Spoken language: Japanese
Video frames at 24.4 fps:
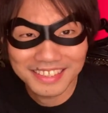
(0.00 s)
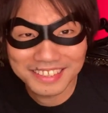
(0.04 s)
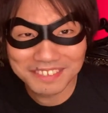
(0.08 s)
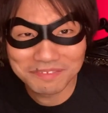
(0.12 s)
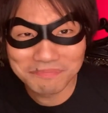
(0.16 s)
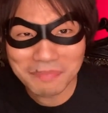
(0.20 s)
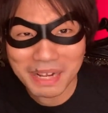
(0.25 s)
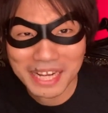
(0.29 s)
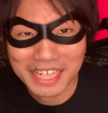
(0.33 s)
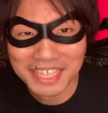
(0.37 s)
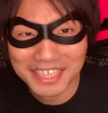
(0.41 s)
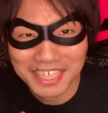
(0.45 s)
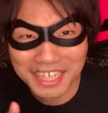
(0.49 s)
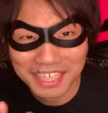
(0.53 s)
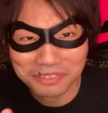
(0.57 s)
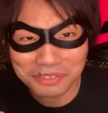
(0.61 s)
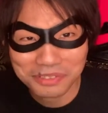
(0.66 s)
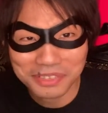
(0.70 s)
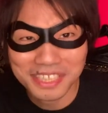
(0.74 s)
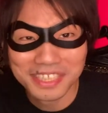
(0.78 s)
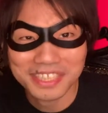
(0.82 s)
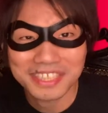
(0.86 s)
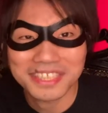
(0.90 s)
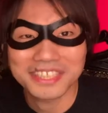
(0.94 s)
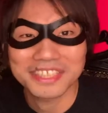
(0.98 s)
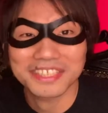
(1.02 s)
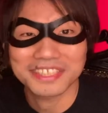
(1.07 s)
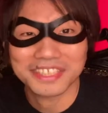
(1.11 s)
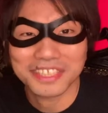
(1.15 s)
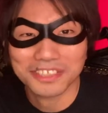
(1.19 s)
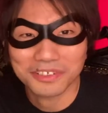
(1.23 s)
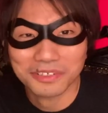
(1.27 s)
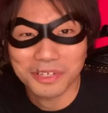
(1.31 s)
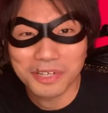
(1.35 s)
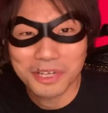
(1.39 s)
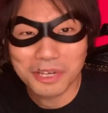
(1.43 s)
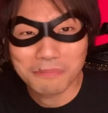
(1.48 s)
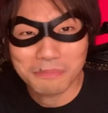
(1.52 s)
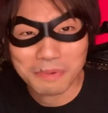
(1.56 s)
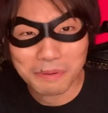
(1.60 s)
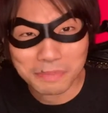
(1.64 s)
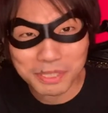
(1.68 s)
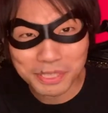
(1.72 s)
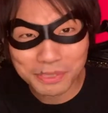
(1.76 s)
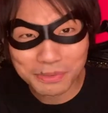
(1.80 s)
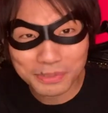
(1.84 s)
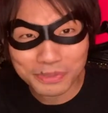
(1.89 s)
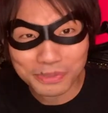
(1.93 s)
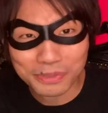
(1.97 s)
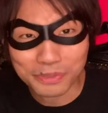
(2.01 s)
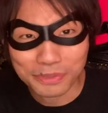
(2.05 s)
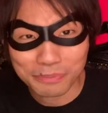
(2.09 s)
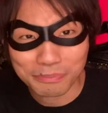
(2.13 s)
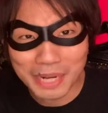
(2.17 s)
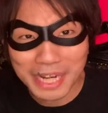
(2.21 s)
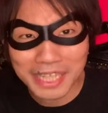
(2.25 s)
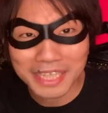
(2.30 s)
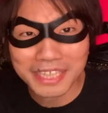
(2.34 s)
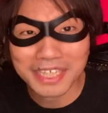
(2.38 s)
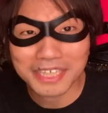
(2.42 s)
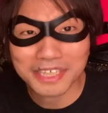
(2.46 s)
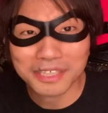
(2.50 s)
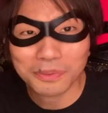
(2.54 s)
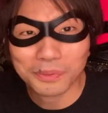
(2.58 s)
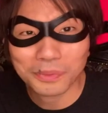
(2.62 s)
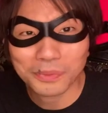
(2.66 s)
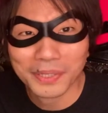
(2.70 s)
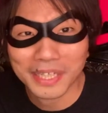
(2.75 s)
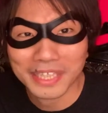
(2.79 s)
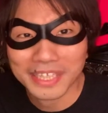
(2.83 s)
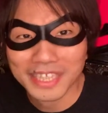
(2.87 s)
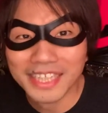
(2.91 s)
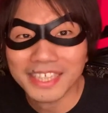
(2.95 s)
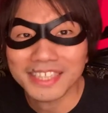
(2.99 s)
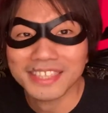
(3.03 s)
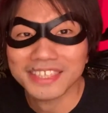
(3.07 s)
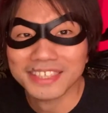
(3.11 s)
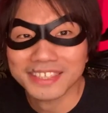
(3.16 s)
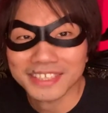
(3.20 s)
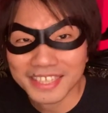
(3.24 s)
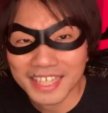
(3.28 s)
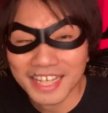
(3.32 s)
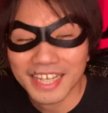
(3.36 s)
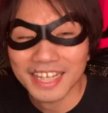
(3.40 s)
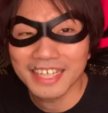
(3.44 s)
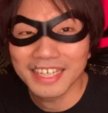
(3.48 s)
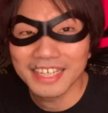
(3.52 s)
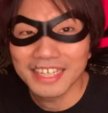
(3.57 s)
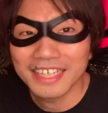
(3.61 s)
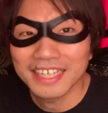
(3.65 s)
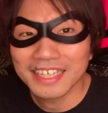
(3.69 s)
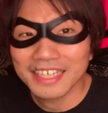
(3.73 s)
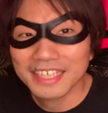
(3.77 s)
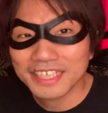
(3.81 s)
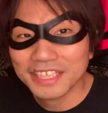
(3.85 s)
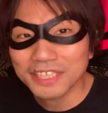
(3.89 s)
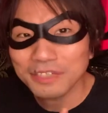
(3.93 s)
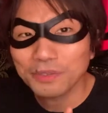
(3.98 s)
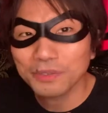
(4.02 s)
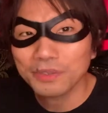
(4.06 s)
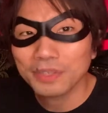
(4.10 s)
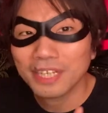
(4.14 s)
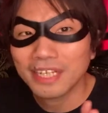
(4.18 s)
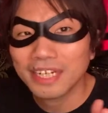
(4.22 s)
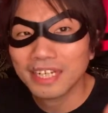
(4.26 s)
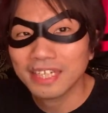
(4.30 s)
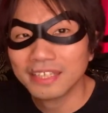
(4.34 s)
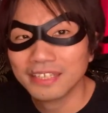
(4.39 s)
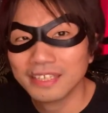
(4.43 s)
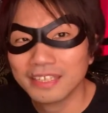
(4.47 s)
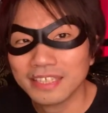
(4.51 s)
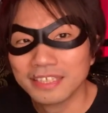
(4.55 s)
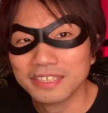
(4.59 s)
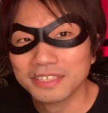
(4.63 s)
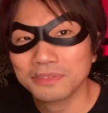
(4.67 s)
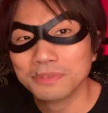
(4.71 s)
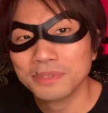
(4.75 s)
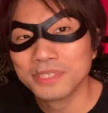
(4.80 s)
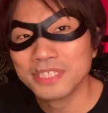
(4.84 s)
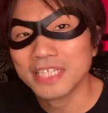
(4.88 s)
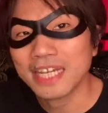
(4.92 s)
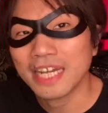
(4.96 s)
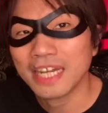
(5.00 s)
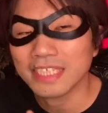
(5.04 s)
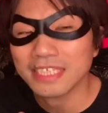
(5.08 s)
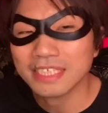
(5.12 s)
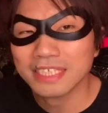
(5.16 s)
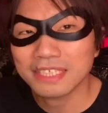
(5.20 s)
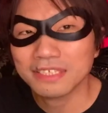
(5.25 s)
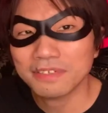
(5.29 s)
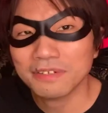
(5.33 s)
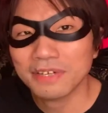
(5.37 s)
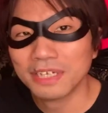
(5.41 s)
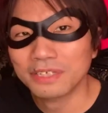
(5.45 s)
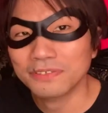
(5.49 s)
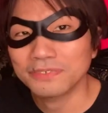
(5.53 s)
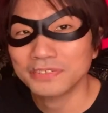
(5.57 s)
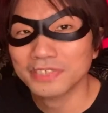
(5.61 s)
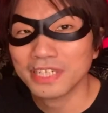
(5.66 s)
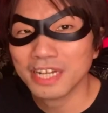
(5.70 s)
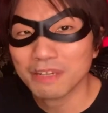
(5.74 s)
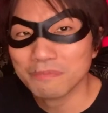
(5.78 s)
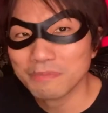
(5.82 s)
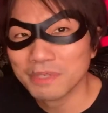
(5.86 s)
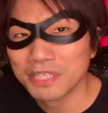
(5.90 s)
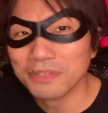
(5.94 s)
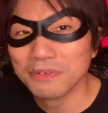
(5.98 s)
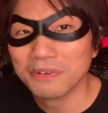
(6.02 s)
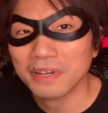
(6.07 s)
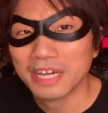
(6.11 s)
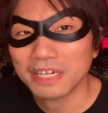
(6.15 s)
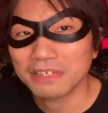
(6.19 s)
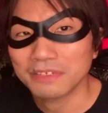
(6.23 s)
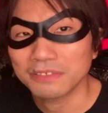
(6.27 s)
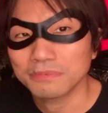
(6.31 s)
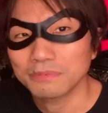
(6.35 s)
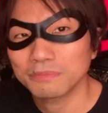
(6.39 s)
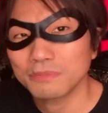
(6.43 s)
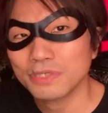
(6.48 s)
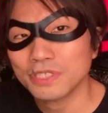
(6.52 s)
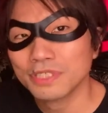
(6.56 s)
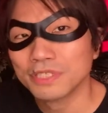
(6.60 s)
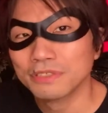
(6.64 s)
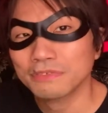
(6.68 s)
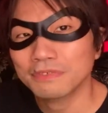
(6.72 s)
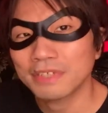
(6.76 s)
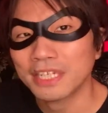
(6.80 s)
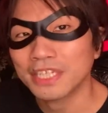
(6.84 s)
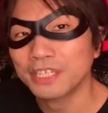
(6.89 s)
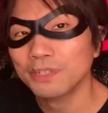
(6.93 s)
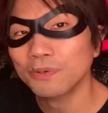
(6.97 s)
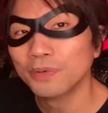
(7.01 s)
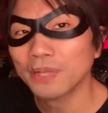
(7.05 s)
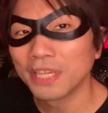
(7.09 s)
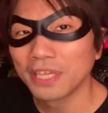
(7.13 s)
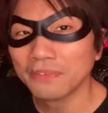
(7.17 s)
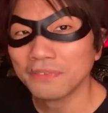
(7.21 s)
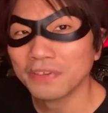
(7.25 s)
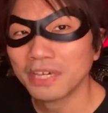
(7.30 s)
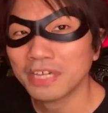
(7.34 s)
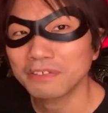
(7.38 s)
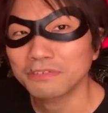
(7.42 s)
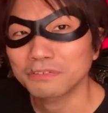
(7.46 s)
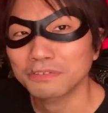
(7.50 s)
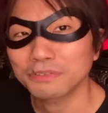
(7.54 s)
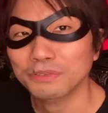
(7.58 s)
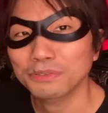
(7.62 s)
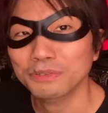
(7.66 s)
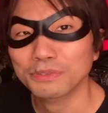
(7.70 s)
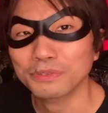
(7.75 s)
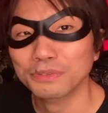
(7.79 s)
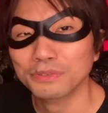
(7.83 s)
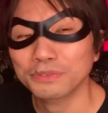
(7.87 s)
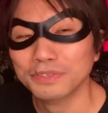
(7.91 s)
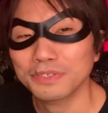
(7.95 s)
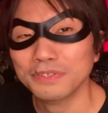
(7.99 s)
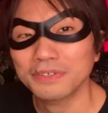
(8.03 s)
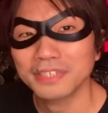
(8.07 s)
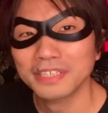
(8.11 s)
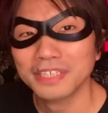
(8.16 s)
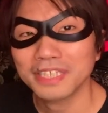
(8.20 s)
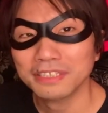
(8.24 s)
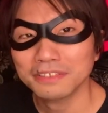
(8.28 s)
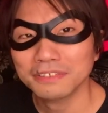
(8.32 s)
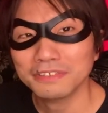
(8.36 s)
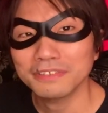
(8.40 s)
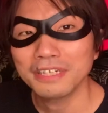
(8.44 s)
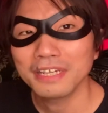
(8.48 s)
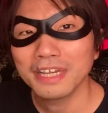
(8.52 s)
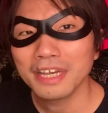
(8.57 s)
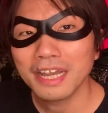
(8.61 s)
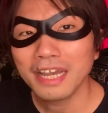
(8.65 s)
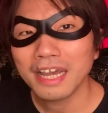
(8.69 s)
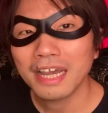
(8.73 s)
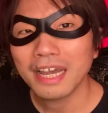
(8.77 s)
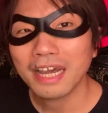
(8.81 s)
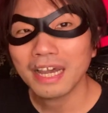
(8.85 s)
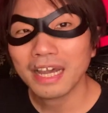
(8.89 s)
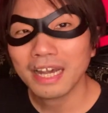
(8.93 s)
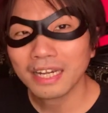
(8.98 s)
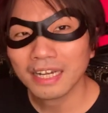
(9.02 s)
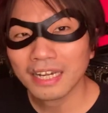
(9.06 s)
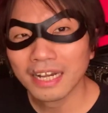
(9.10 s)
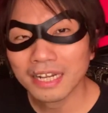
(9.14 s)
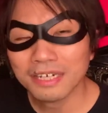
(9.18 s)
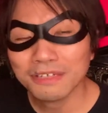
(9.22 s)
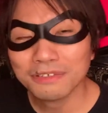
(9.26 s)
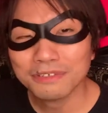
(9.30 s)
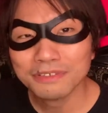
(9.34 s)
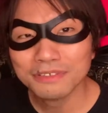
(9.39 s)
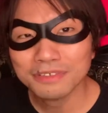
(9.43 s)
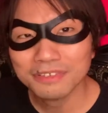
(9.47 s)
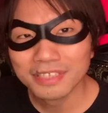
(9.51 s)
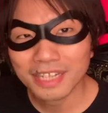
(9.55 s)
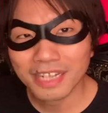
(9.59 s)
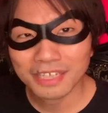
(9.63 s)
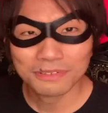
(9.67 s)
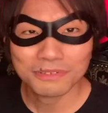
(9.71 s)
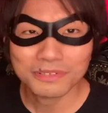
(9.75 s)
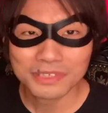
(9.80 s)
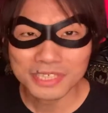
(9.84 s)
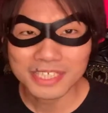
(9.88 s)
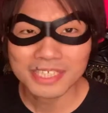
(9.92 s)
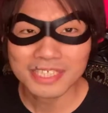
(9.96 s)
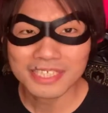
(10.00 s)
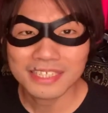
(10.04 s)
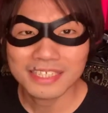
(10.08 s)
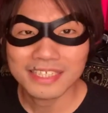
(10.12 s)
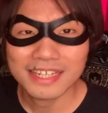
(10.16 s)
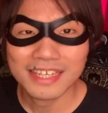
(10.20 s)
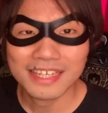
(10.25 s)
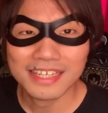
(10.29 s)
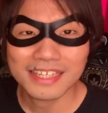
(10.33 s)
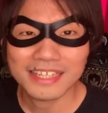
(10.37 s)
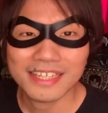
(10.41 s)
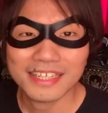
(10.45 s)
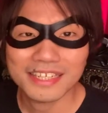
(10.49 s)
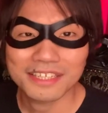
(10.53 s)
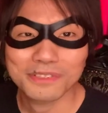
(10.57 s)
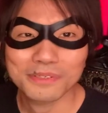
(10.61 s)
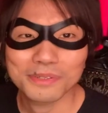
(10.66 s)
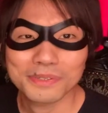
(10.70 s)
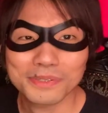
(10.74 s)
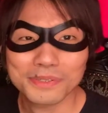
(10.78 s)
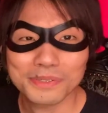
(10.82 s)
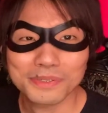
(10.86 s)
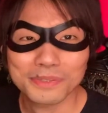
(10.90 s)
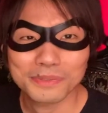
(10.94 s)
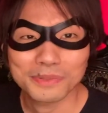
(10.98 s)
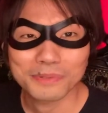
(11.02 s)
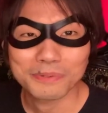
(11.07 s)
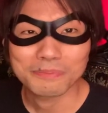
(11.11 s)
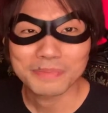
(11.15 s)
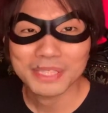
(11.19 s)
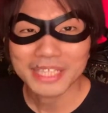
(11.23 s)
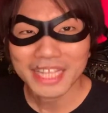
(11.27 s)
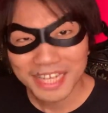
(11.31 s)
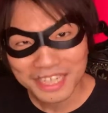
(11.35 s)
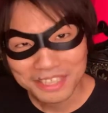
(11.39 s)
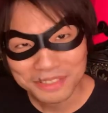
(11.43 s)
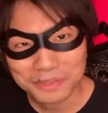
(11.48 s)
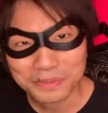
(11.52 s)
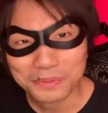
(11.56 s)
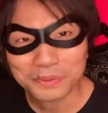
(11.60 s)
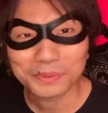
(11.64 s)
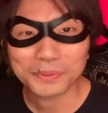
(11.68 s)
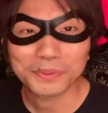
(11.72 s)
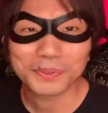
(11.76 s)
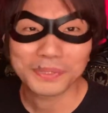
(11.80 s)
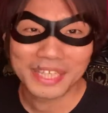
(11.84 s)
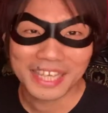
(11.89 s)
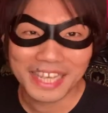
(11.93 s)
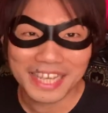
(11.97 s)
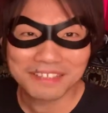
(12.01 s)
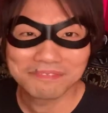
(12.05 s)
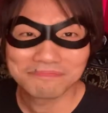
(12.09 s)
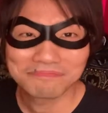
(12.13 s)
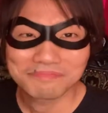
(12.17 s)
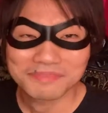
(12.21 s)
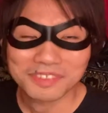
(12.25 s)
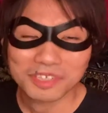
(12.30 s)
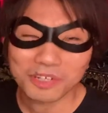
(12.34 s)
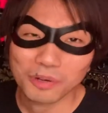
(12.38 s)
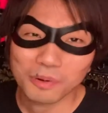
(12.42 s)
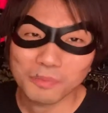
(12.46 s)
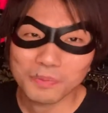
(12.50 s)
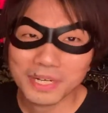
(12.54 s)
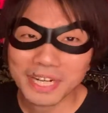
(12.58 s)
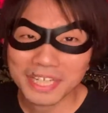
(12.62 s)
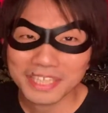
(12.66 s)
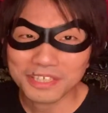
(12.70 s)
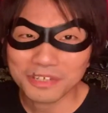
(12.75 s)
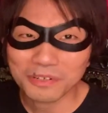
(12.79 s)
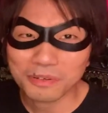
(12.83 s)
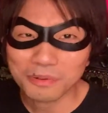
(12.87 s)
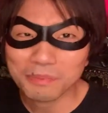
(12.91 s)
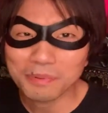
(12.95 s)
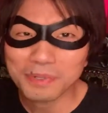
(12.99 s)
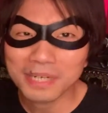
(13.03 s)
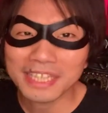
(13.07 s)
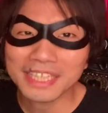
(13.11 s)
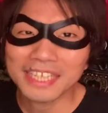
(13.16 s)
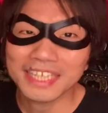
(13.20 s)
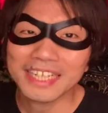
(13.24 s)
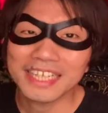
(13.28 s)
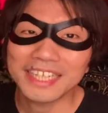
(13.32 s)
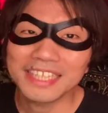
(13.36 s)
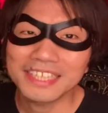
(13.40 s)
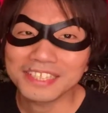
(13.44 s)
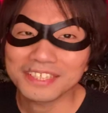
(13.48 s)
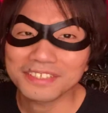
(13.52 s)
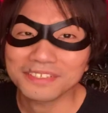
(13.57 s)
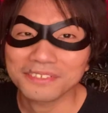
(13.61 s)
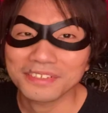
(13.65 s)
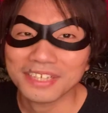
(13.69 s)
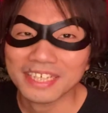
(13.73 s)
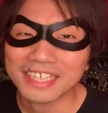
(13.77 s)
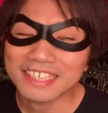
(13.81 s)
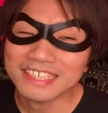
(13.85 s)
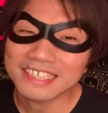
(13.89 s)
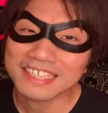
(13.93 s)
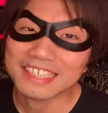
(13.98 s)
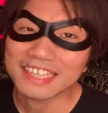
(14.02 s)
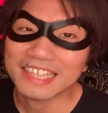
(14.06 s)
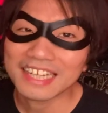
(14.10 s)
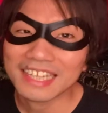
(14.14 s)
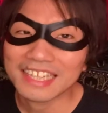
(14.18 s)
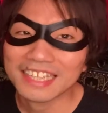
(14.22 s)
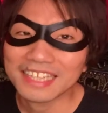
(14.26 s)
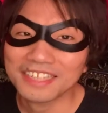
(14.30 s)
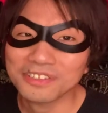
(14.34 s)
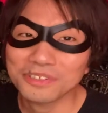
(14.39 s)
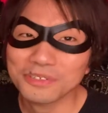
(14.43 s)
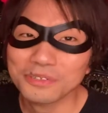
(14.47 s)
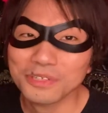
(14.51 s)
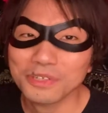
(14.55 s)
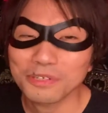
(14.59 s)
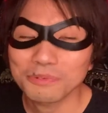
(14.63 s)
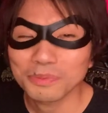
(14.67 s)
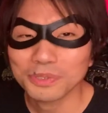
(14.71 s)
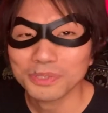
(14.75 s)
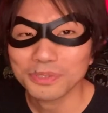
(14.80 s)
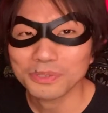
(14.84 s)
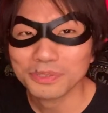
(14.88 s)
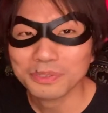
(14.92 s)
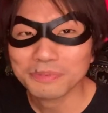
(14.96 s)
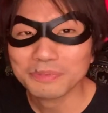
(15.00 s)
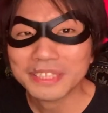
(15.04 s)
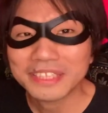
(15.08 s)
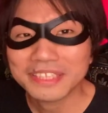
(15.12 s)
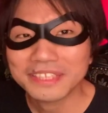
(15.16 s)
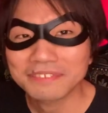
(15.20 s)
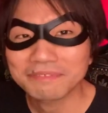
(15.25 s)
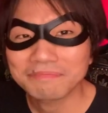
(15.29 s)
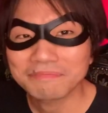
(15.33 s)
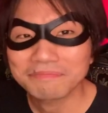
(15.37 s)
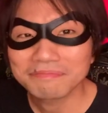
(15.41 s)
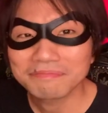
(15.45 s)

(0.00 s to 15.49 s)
マイナーと言ったら変ですけど、ビートルズの曲マイナーってことはないんですが、奇をてらった少し味のある、深みのある、もしくは色気のあるという曲ではなく、明るく楽しいレイレイというのを見たいということで、オブラディ・オブラダなんていうのがいいんじゃないかというふうに思っております。